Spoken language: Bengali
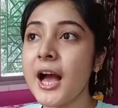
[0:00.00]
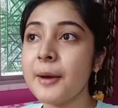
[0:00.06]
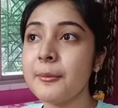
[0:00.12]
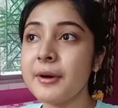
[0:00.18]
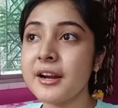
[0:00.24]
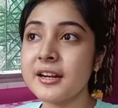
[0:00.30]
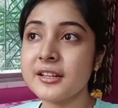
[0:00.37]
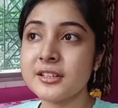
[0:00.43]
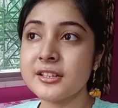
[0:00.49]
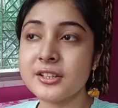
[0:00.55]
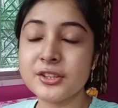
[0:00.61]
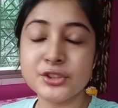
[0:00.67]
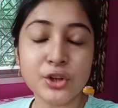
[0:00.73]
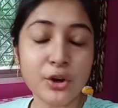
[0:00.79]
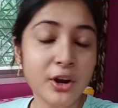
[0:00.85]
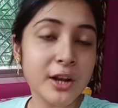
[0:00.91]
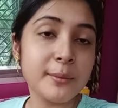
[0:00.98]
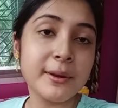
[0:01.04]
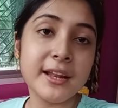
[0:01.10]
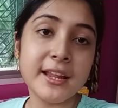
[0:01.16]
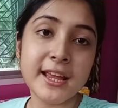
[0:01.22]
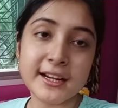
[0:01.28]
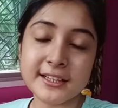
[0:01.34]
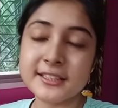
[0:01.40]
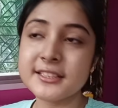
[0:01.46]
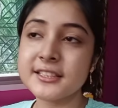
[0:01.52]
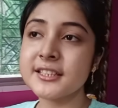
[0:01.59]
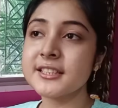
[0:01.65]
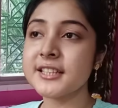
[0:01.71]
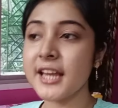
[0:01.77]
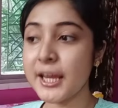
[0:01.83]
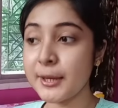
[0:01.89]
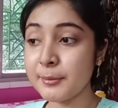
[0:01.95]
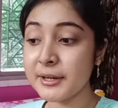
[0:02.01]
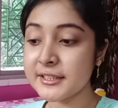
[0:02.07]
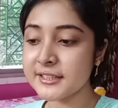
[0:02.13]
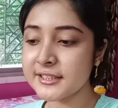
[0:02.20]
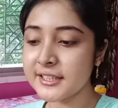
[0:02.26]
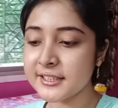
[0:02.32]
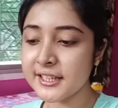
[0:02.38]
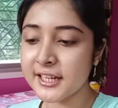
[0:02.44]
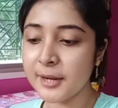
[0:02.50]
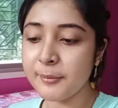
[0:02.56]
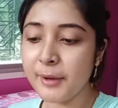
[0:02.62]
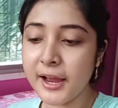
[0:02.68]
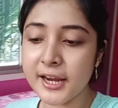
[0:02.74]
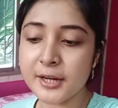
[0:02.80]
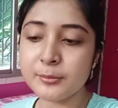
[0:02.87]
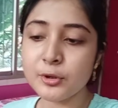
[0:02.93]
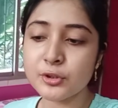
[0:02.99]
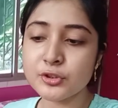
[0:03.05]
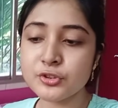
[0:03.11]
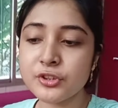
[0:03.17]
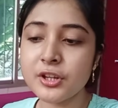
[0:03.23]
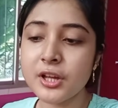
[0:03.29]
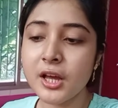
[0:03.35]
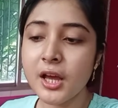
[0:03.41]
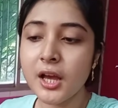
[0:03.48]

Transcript: আবার সকালবেলায় একটা জিনিস এবার যেটা দেখলাম আগের বছর